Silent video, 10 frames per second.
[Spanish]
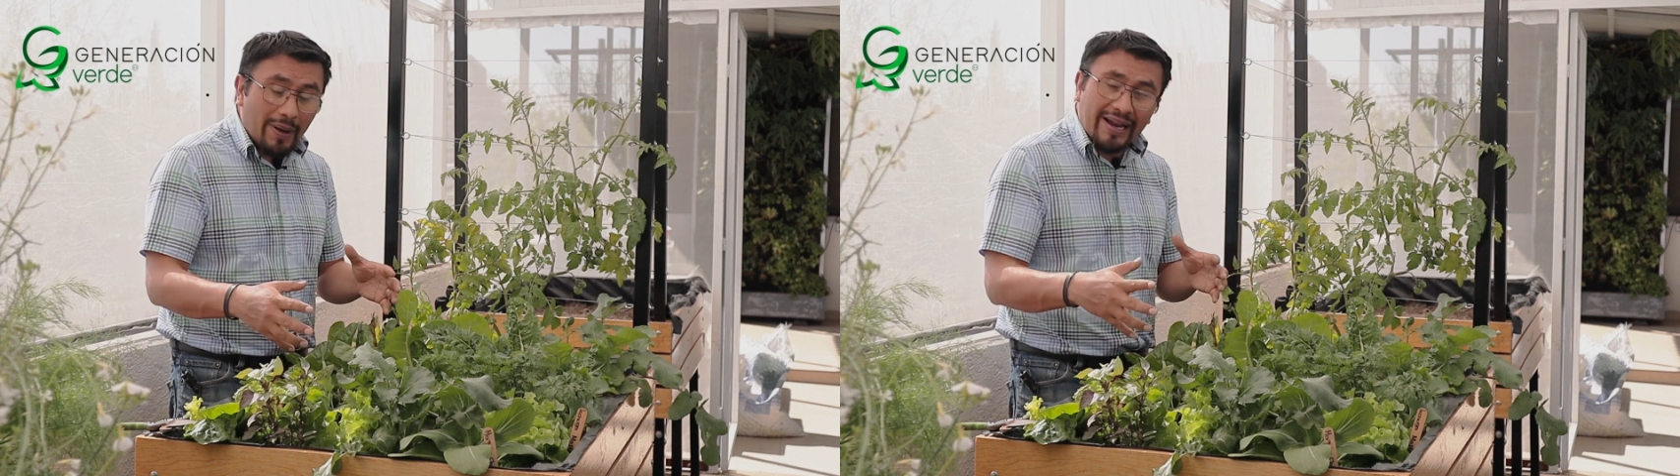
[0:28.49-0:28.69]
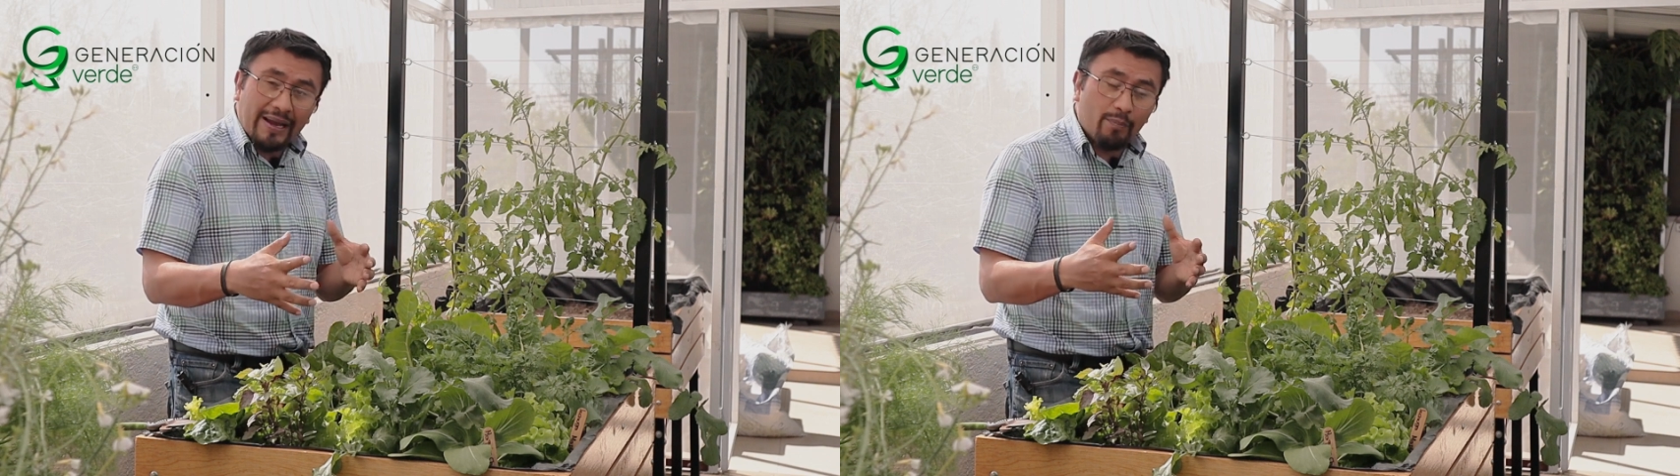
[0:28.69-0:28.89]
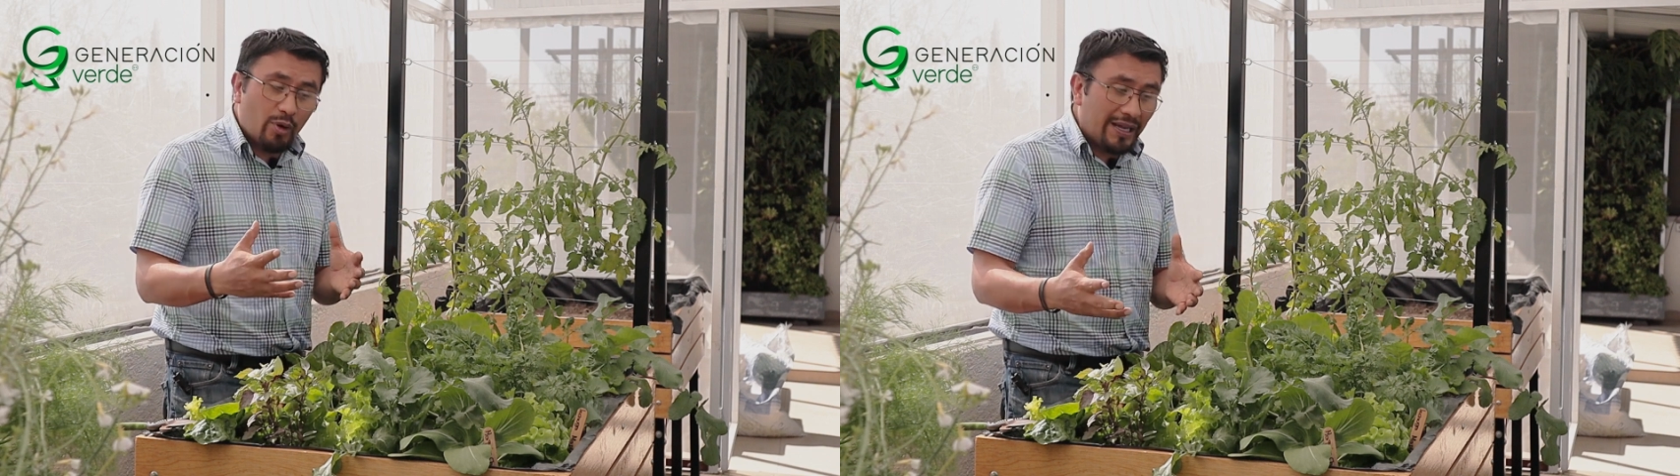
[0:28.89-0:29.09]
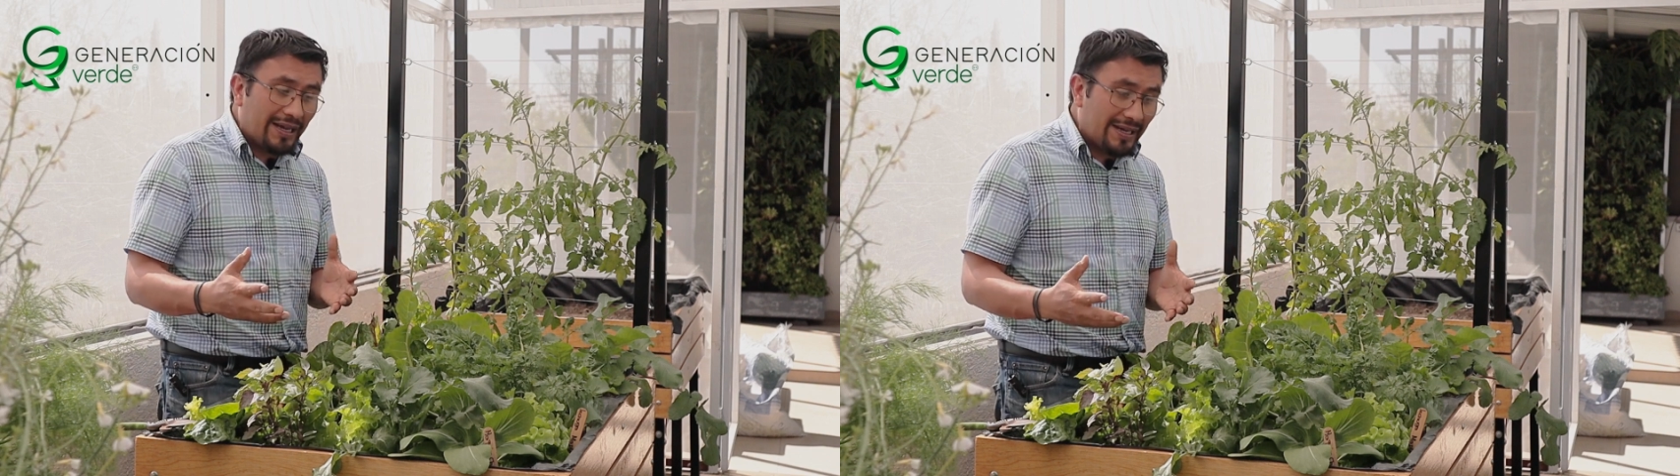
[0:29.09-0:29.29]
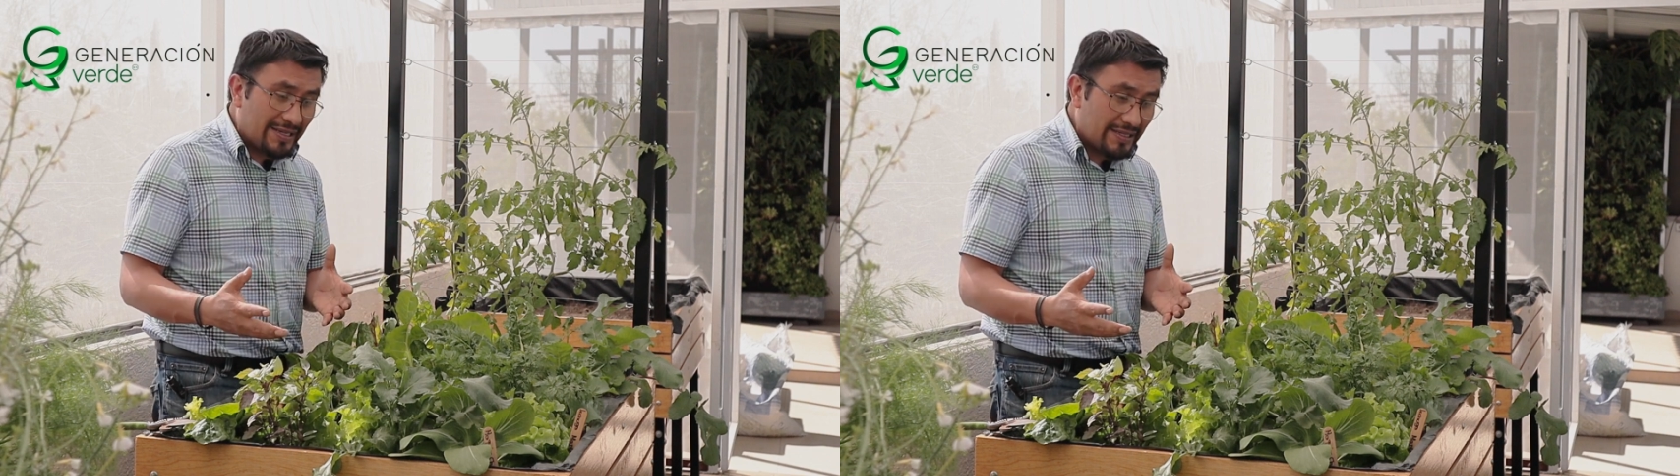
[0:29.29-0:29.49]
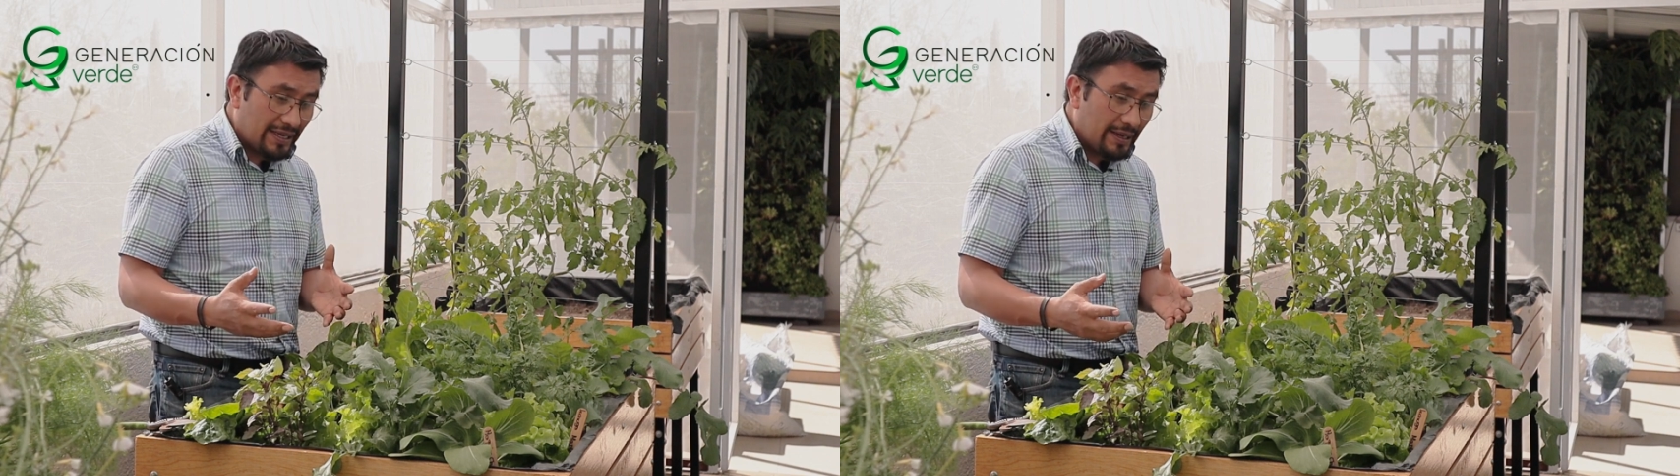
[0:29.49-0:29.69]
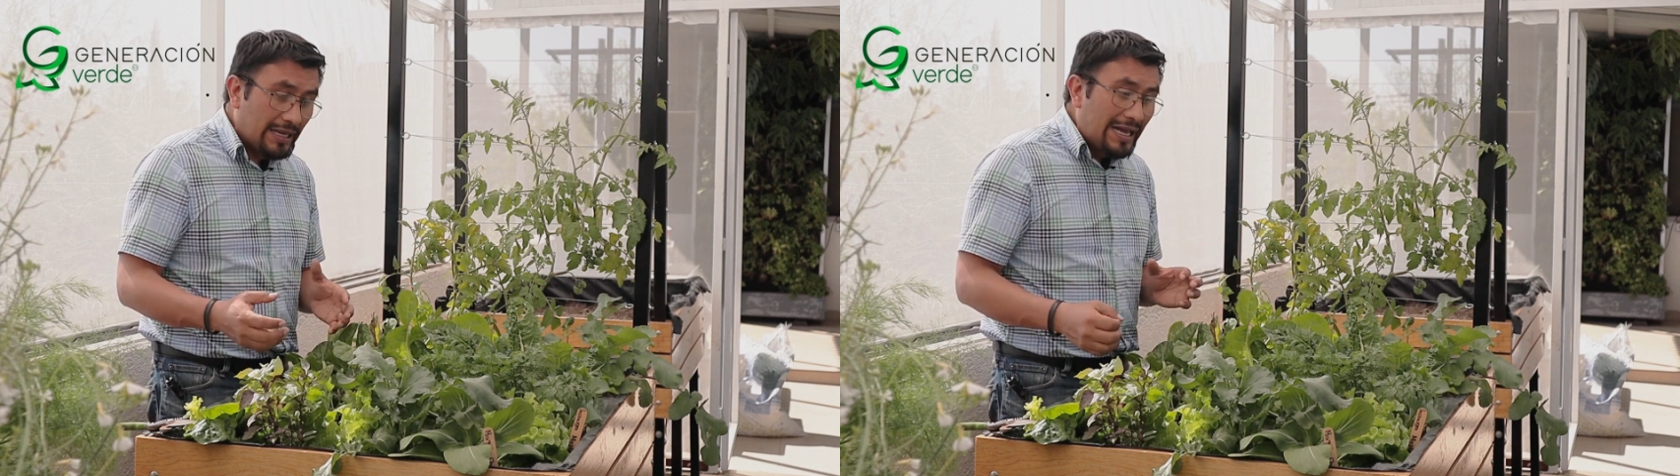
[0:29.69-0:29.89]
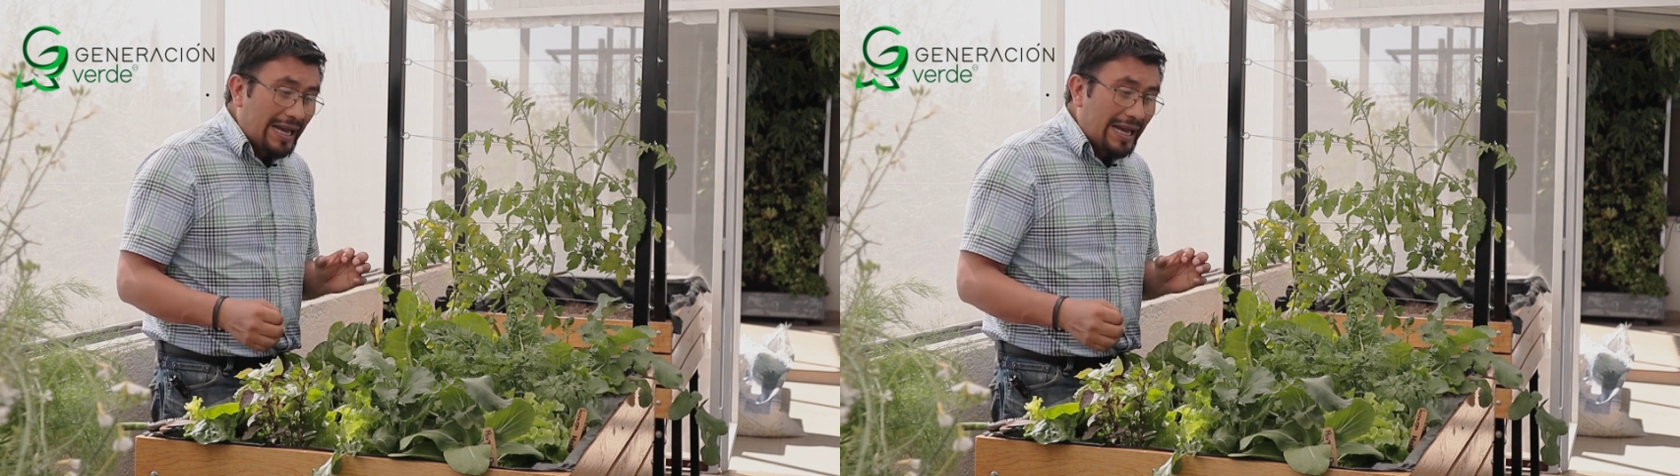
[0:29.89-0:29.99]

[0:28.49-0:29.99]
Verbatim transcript: para que puedan crecer?